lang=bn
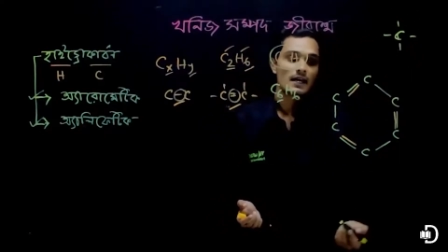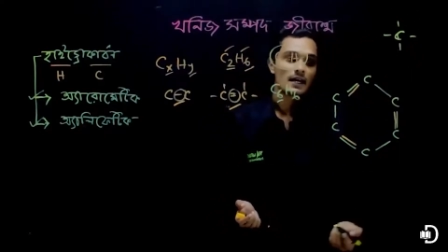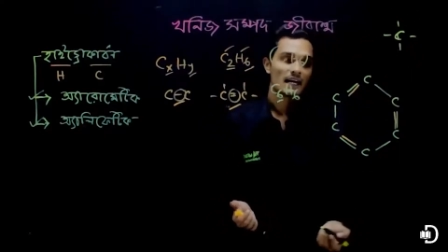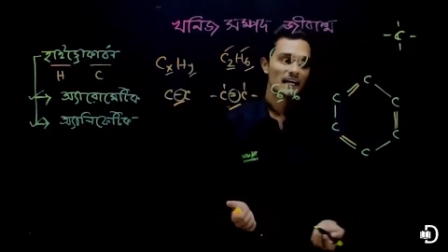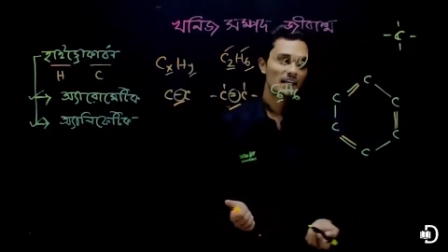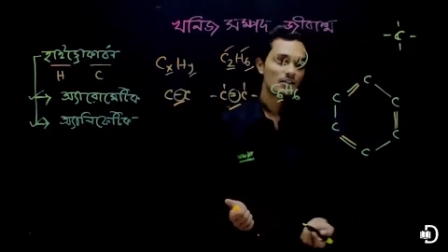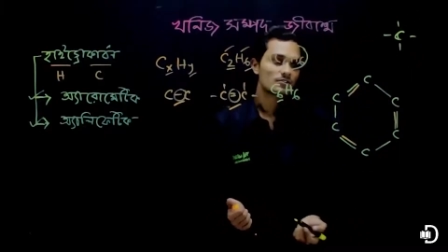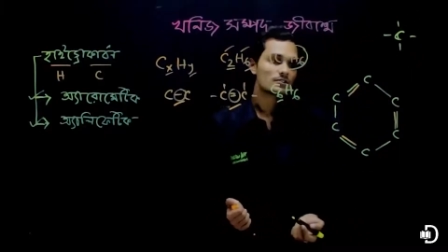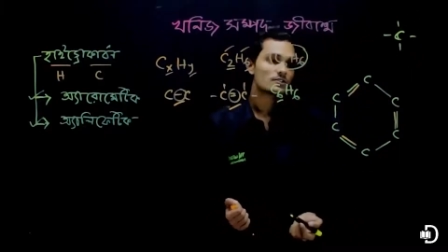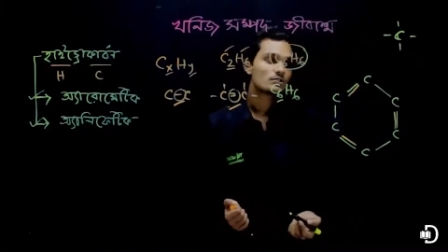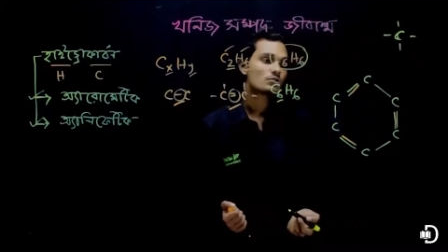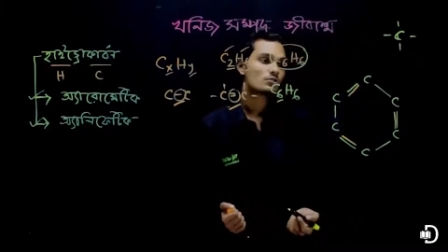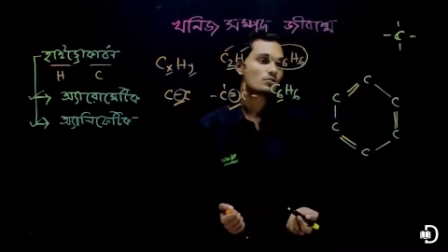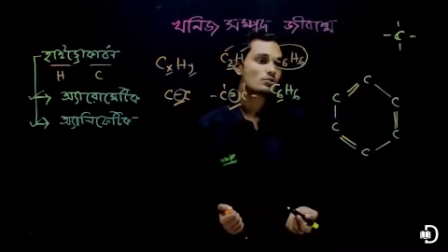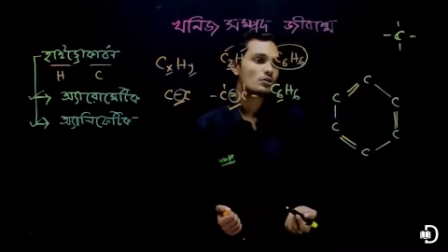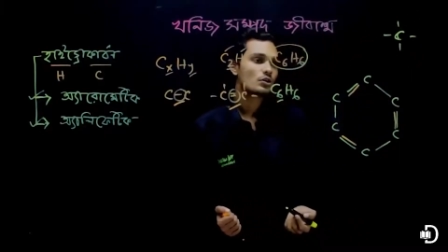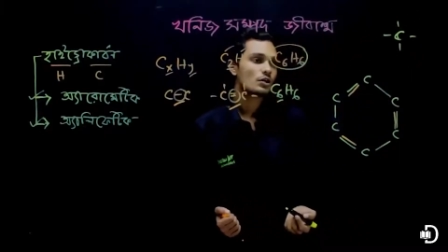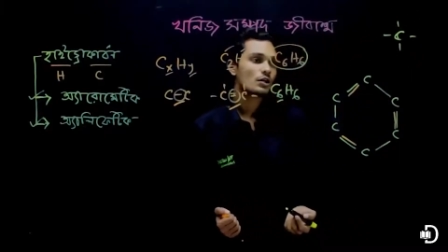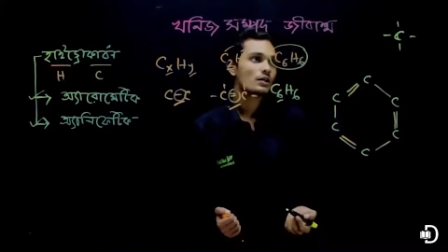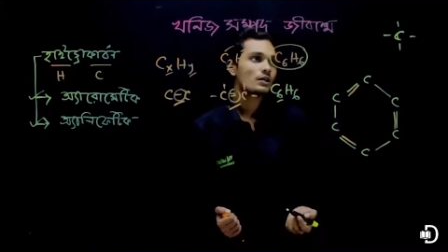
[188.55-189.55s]
হাইড্রোজেন যুক্ত
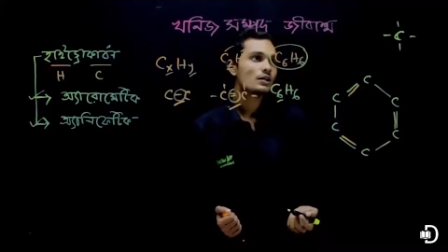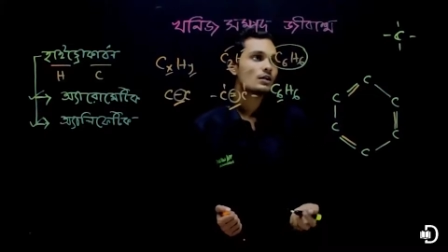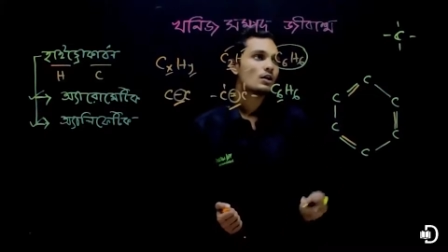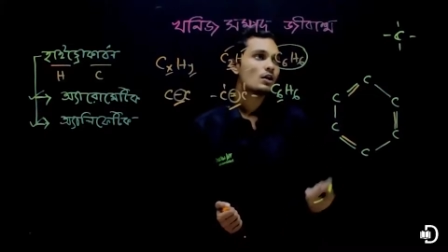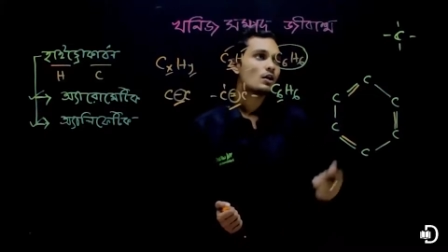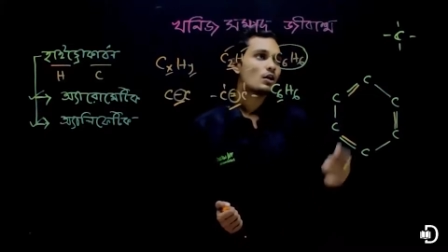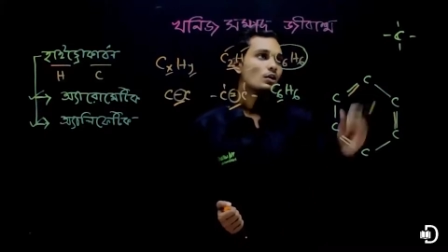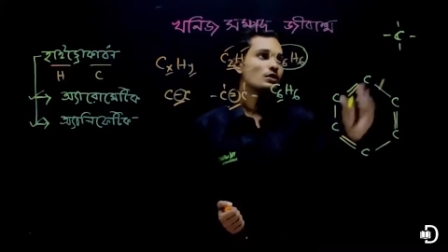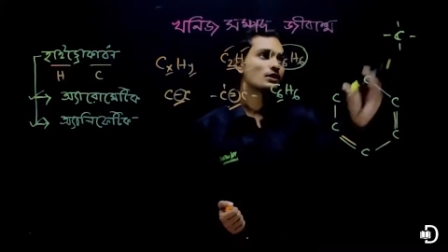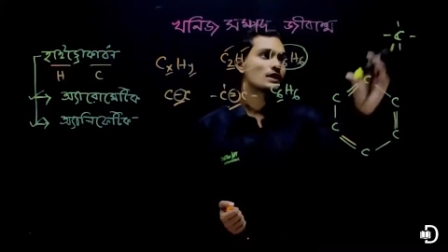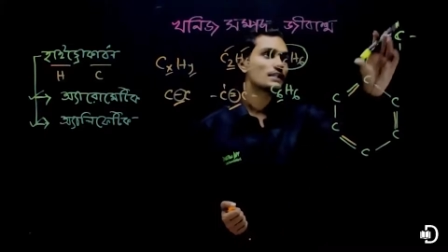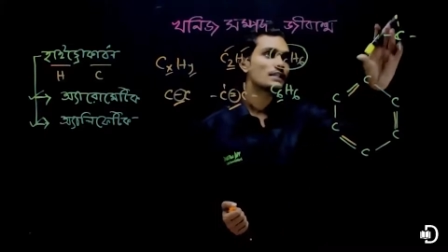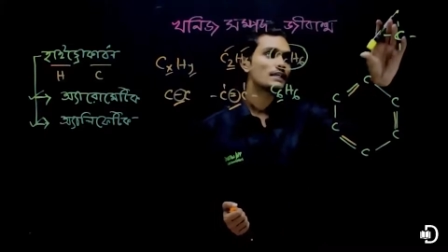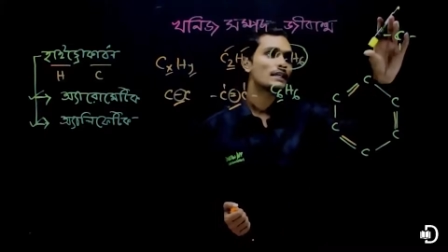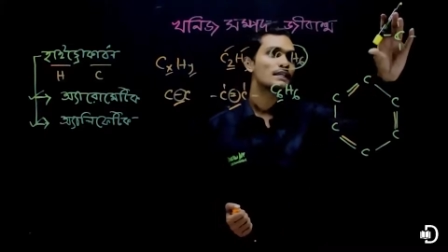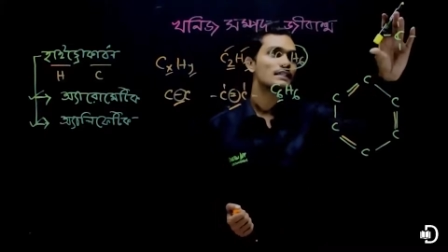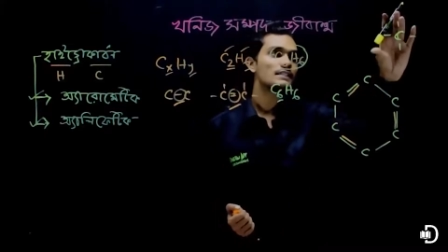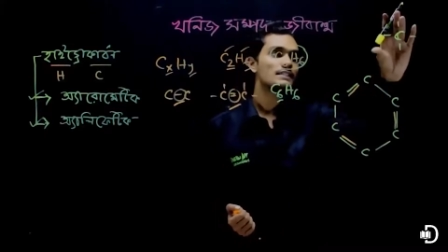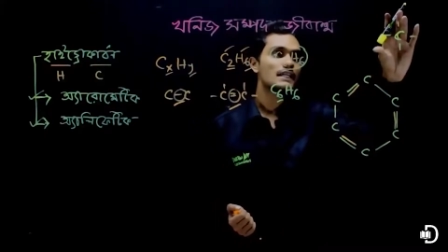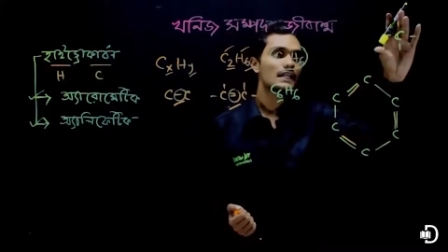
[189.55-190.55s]
হয় অর্থাৎ
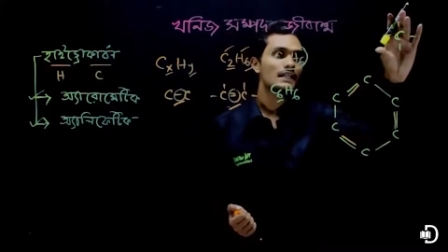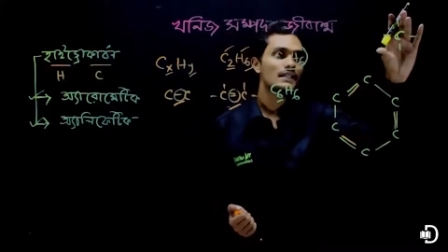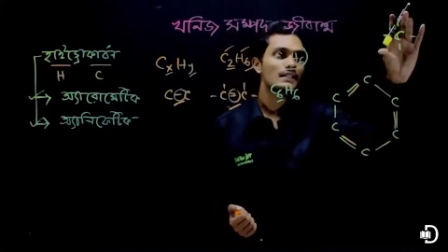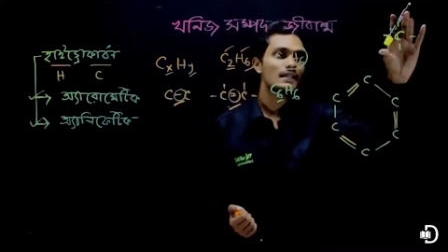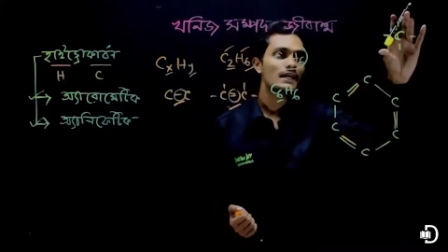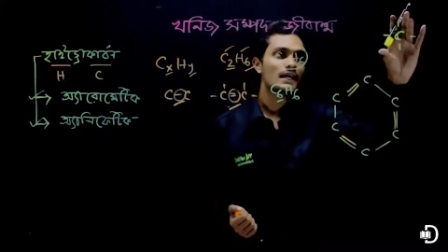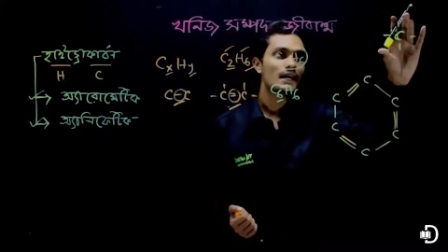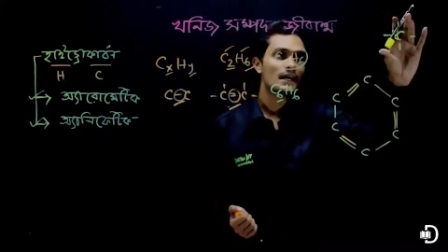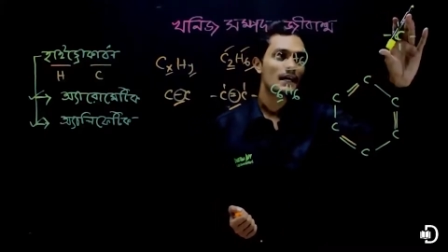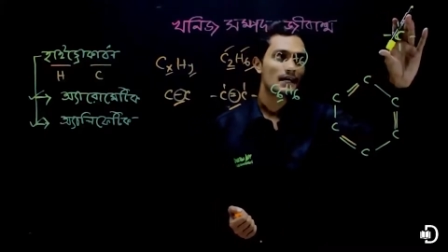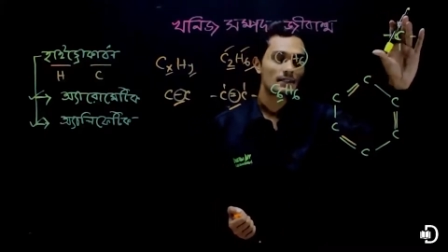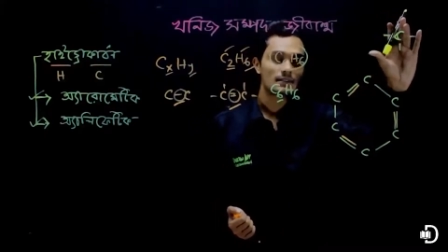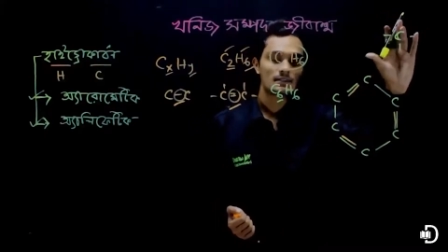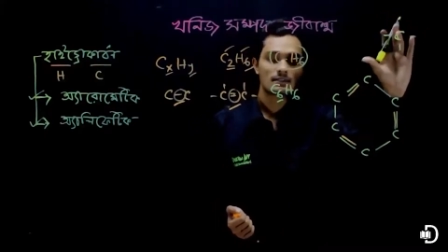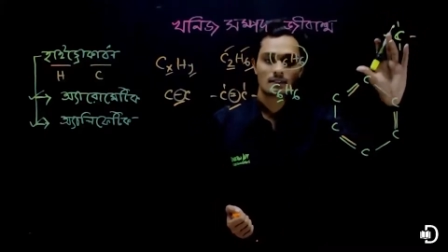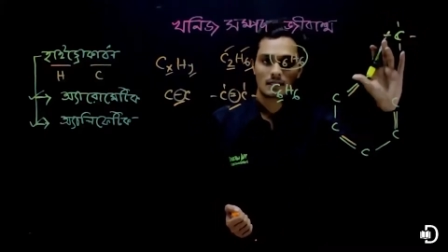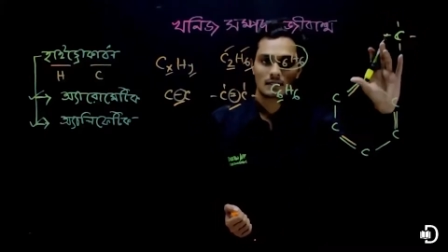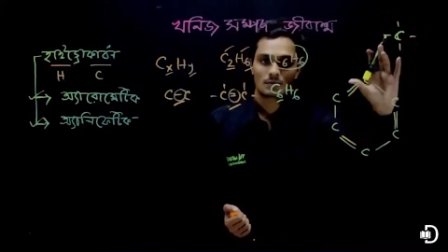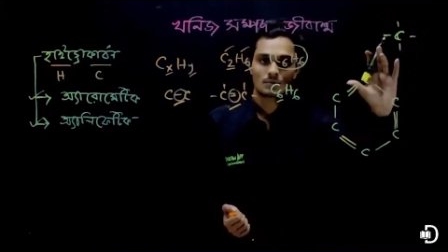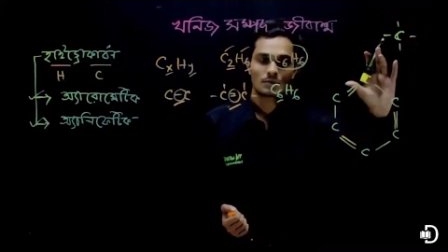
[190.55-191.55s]
এই চারটা হাত
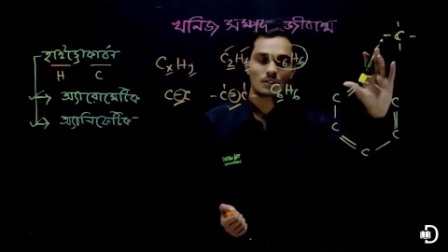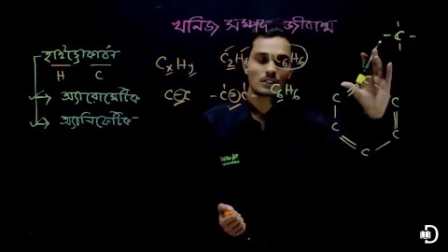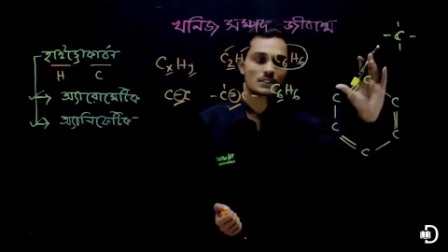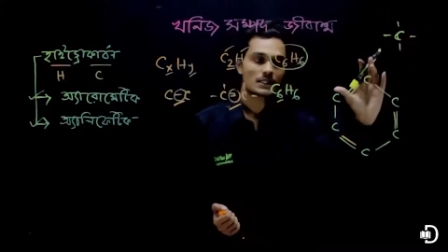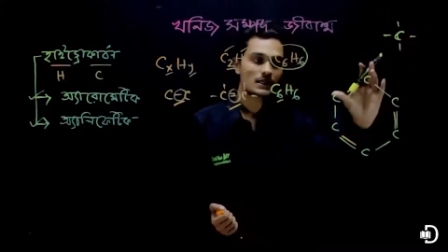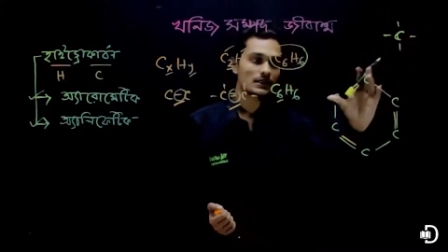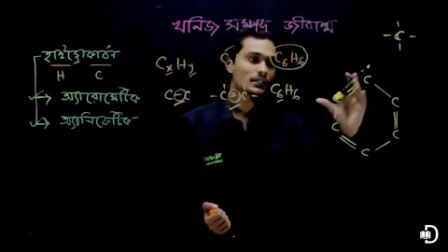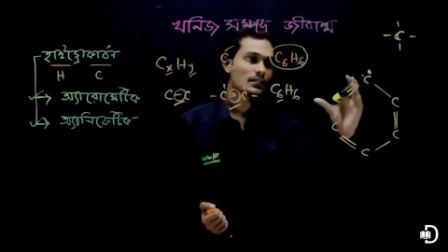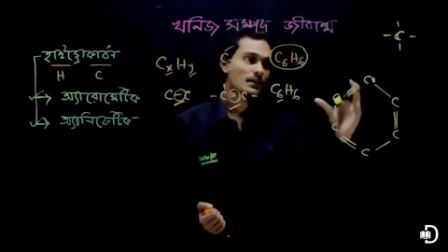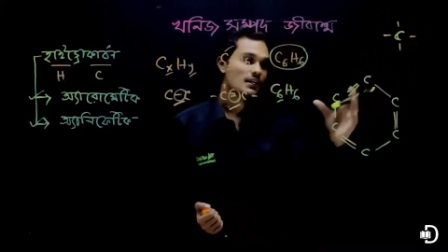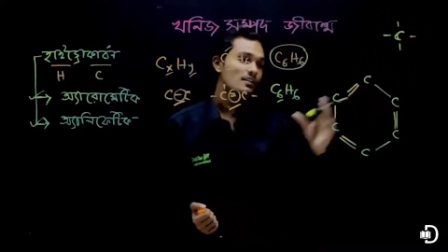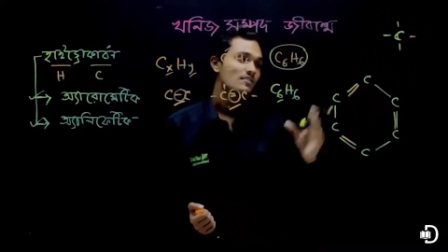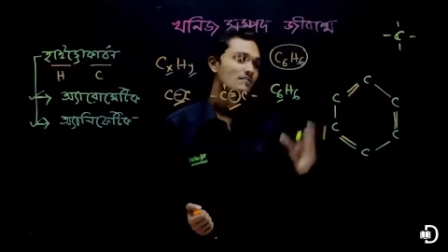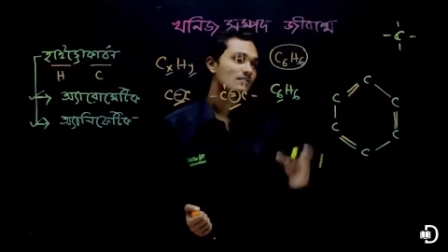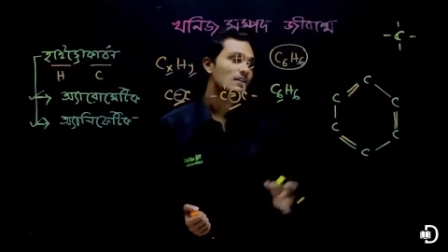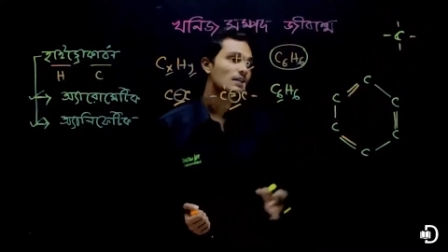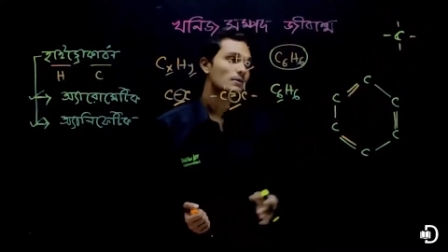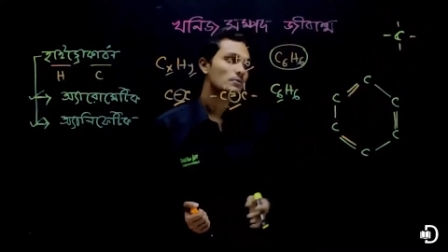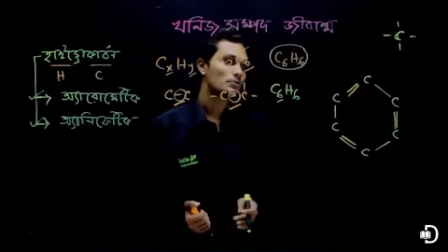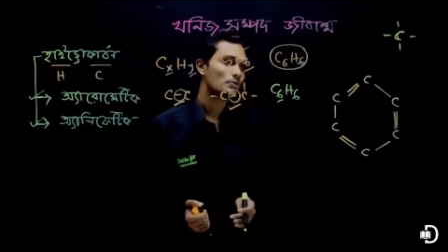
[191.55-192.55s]
কার্বনের চারটা হাত
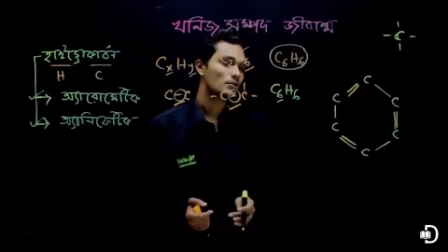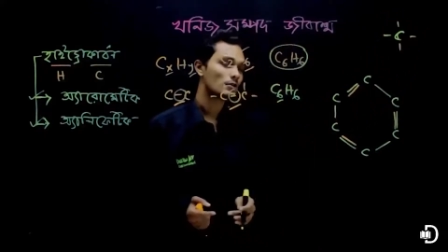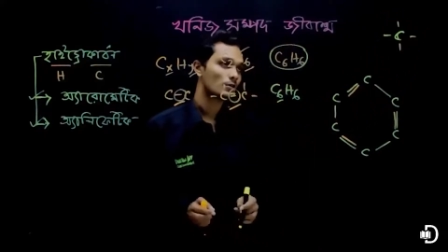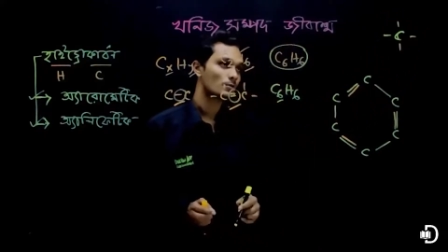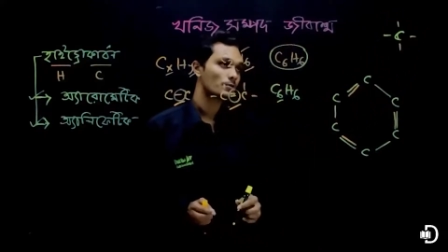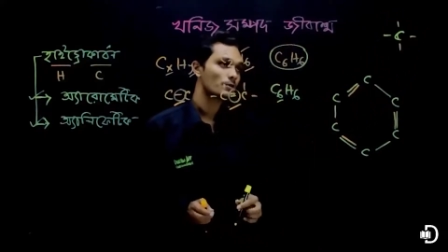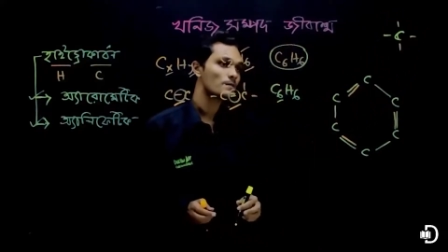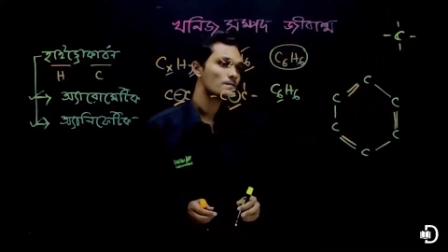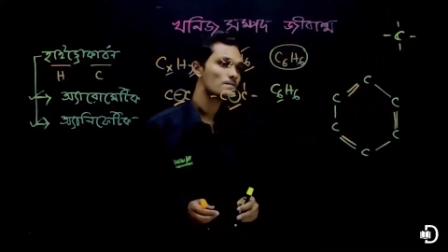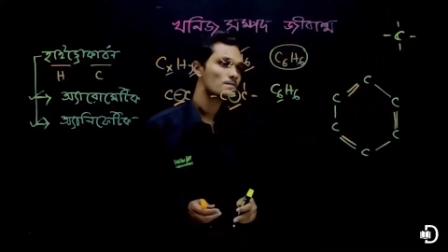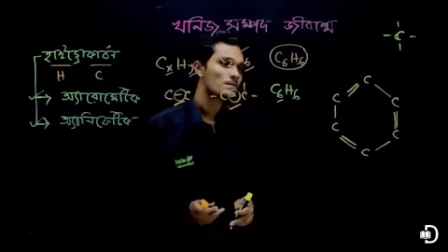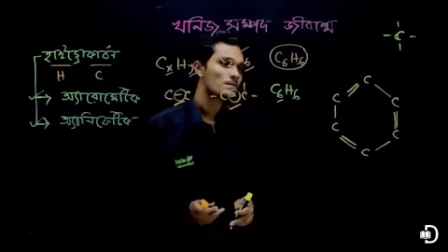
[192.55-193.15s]
ফিল আপ হতে হবে